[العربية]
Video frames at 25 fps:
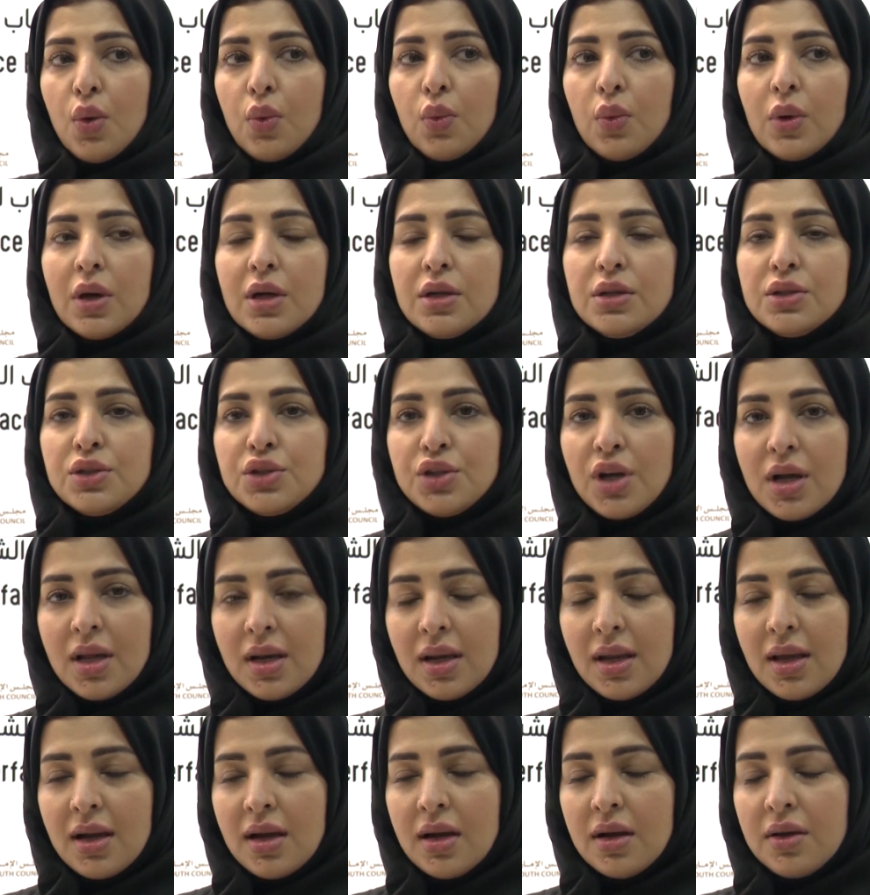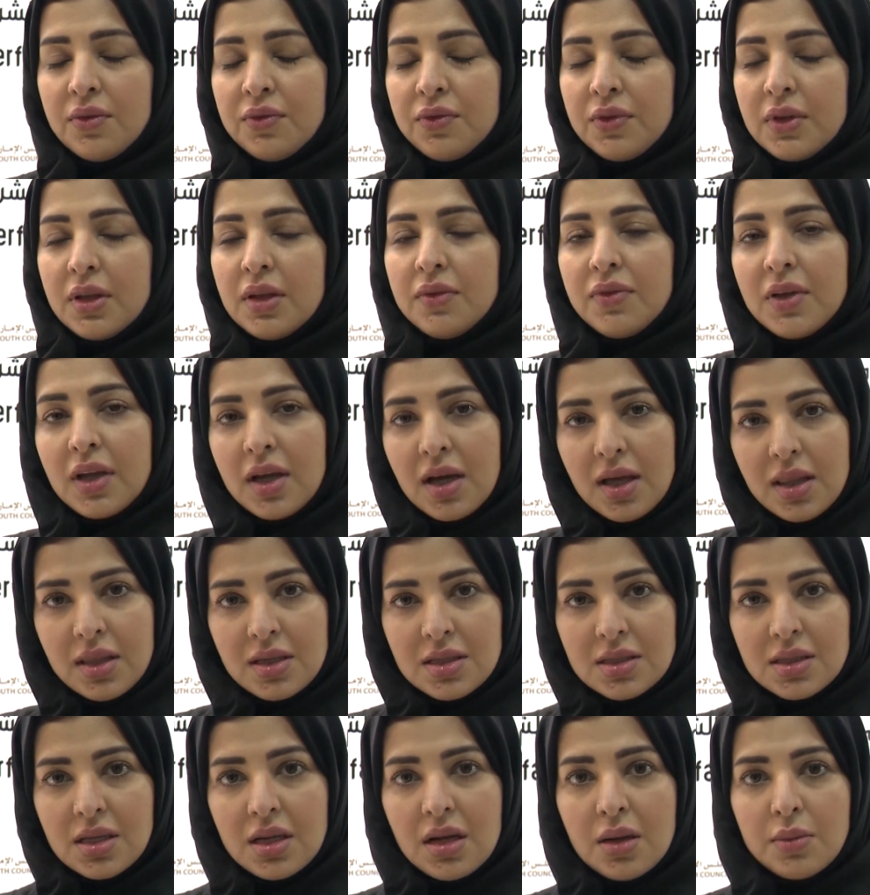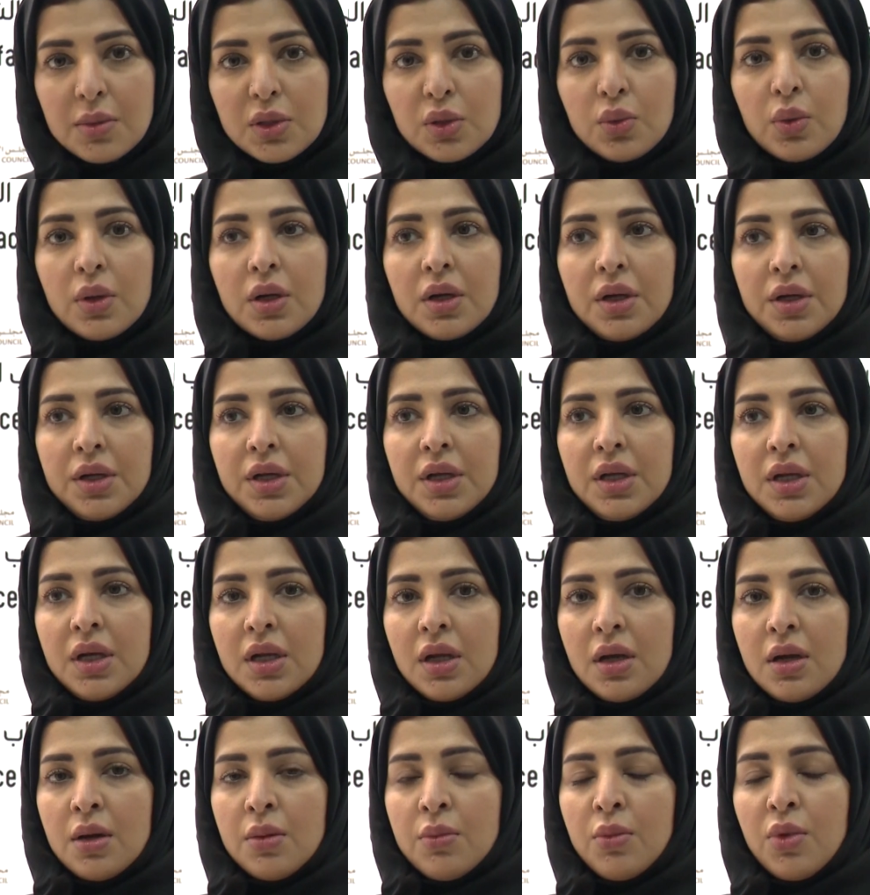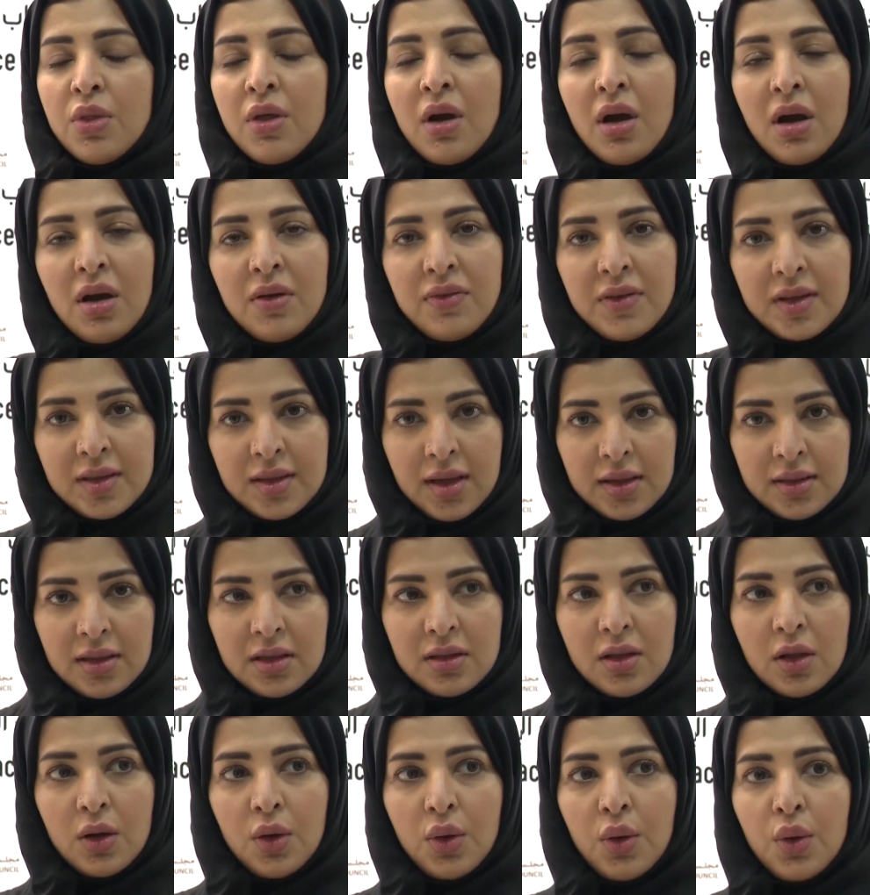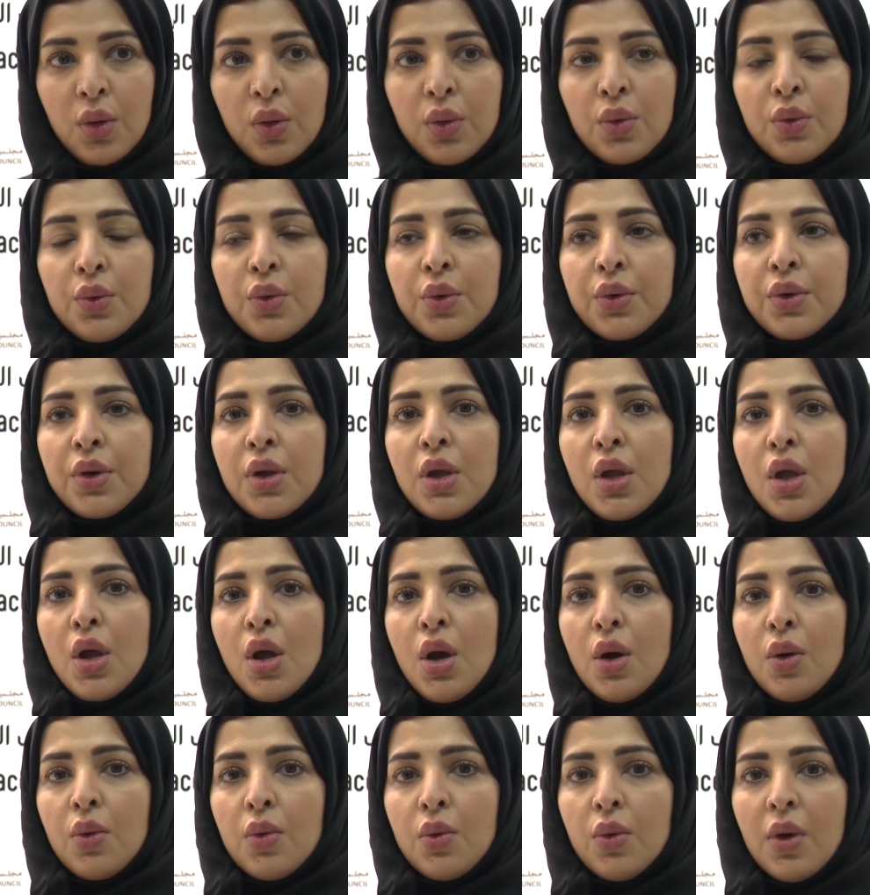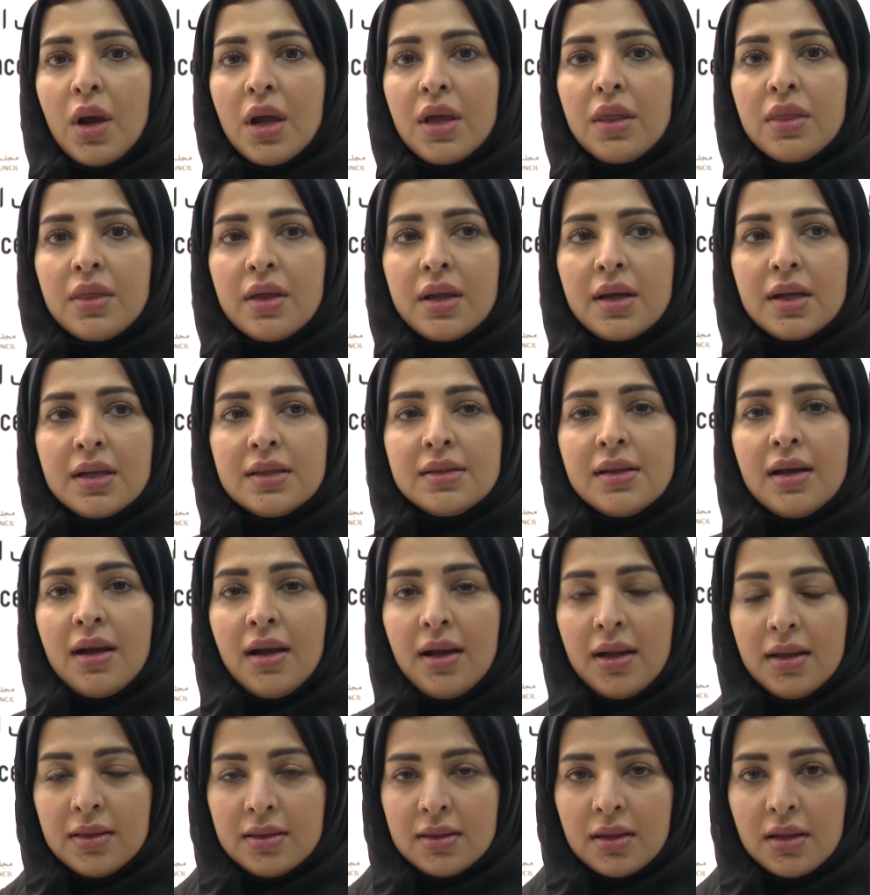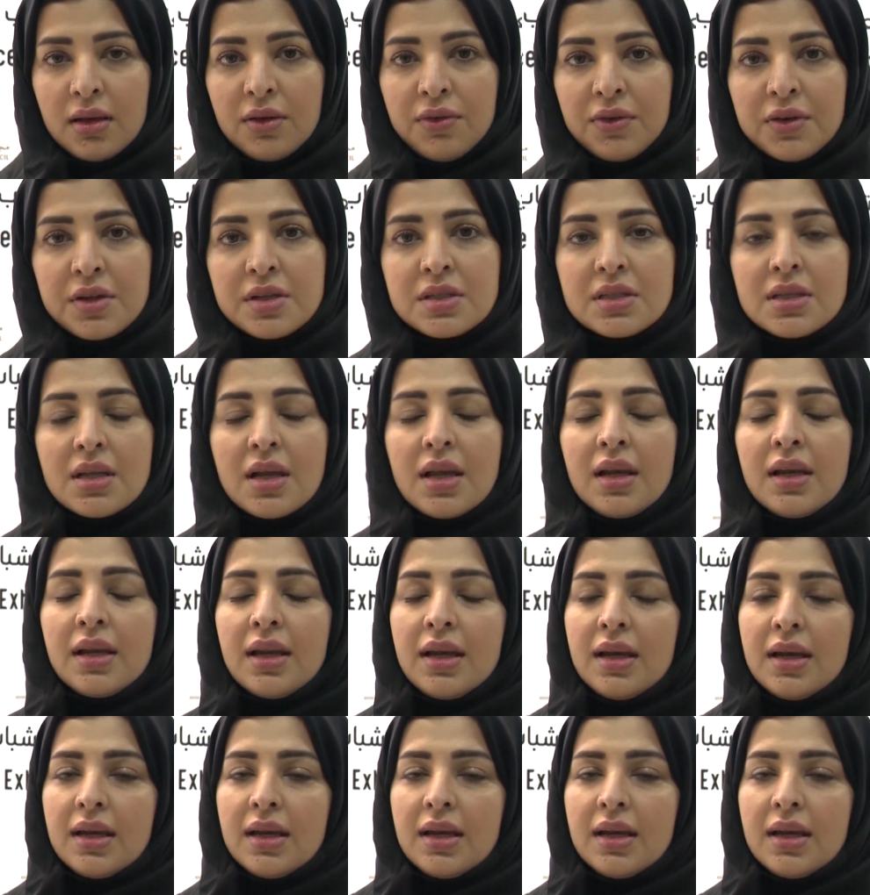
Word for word: وان شاء الله في في هذه السنه متوقعين آه، مضاعفه عدد الحضور وايضا اتاحه الفرصه